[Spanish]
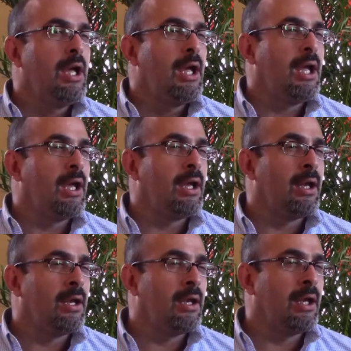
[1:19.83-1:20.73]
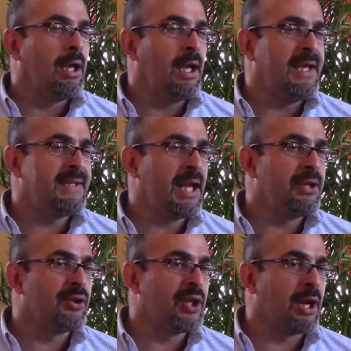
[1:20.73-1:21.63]
Eh, este
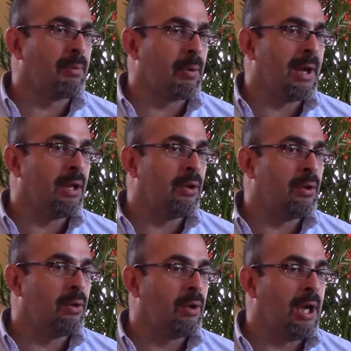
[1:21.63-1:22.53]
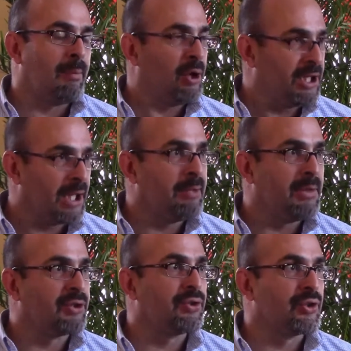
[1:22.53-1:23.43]
año se han aprobado la política de
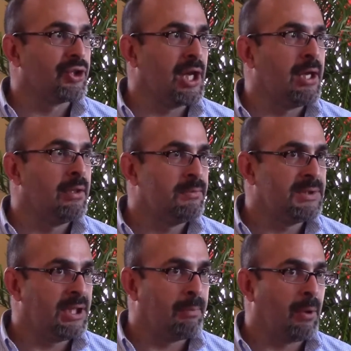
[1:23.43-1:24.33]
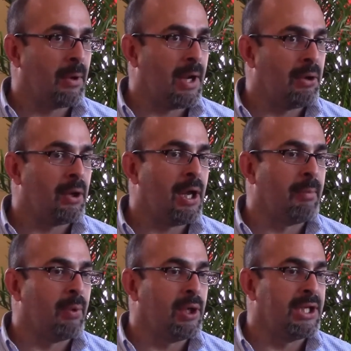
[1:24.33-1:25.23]
inversión social, se ha aprobado la
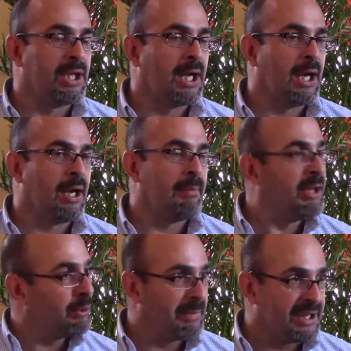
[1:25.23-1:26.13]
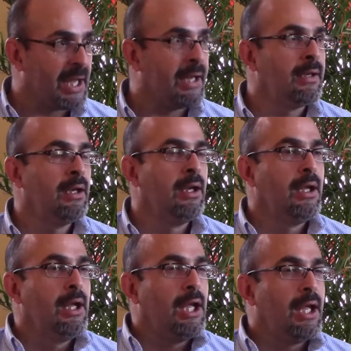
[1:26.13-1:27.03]
política medioambiental,
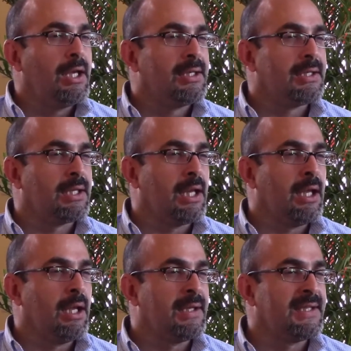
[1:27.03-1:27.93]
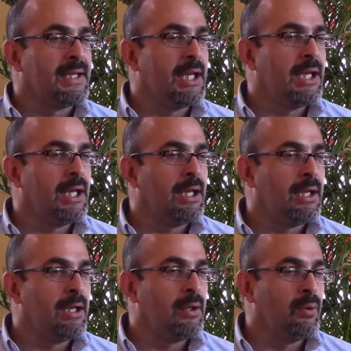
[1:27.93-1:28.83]
este, se
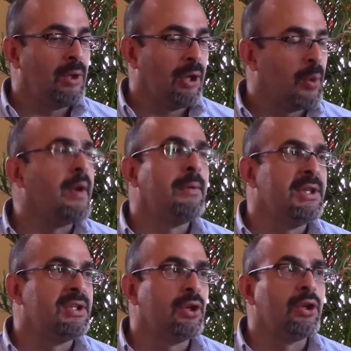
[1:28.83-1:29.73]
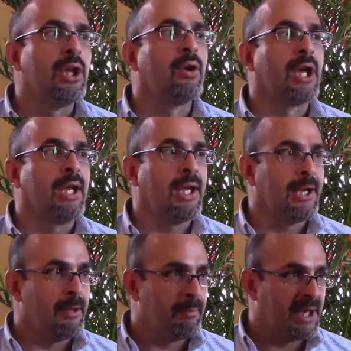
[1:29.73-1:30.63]
tiene una nueva visión de lo que quiere
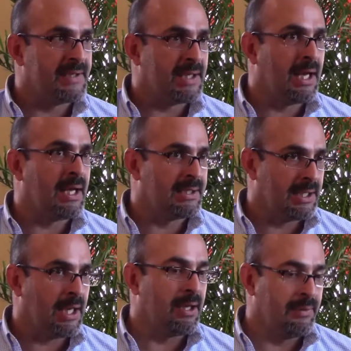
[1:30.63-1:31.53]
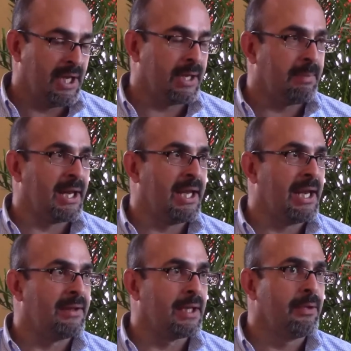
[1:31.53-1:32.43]
la empresa hacia de aquí para
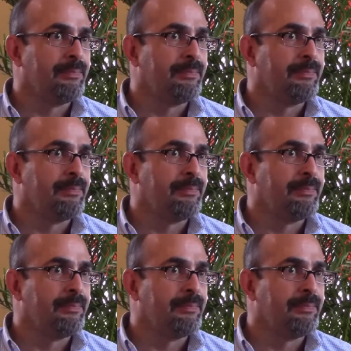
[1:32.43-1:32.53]
adelante